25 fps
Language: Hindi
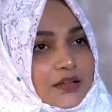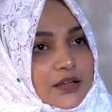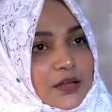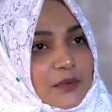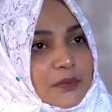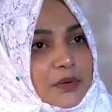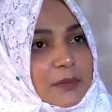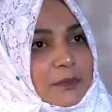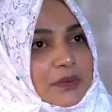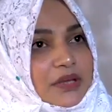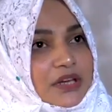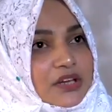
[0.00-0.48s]

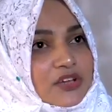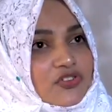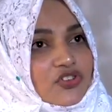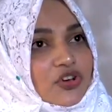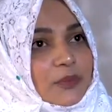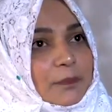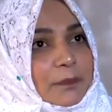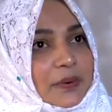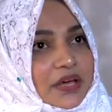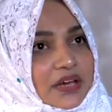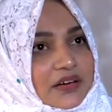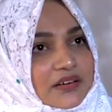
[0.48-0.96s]
इतने में मेरी
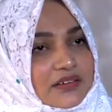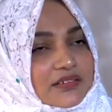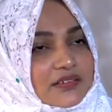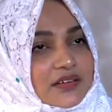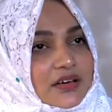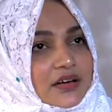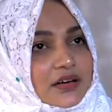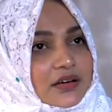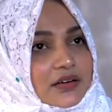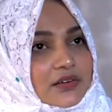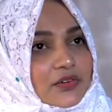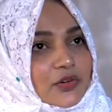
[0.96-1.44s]
जब
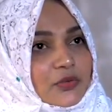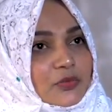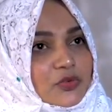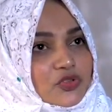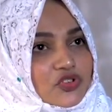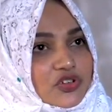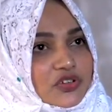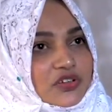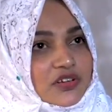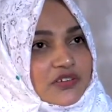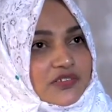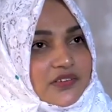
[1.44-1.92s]
पेरेंट्स आ गए तो
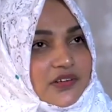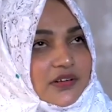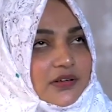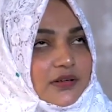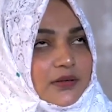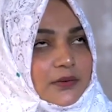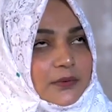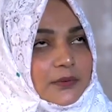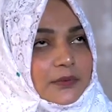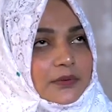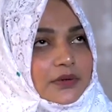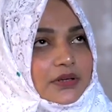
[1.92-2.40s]
मुझे
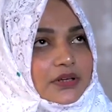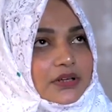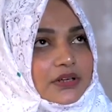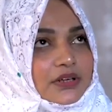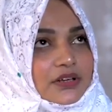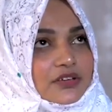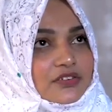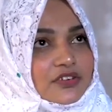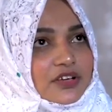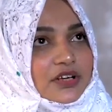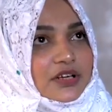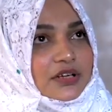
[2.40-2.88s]
तसल्ली हो गई
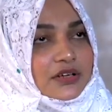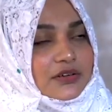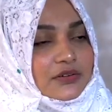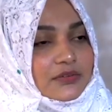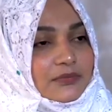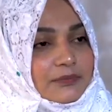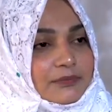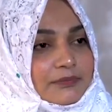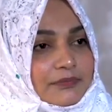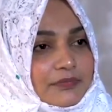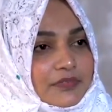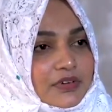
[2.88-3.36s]
कि चलें
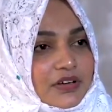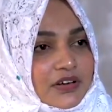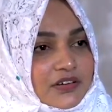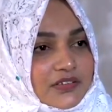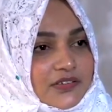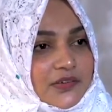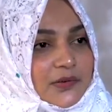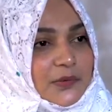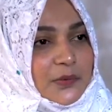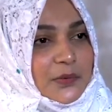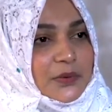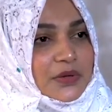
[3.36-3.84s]
घर
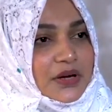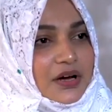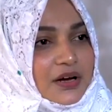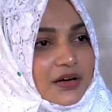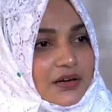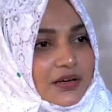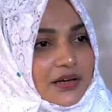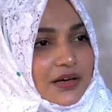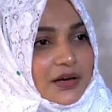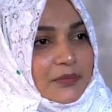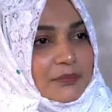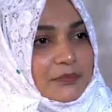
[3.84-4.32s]
से कोई आ
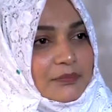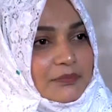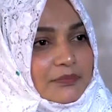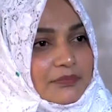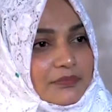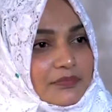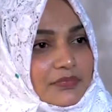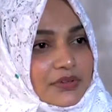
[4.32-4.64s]
गया अब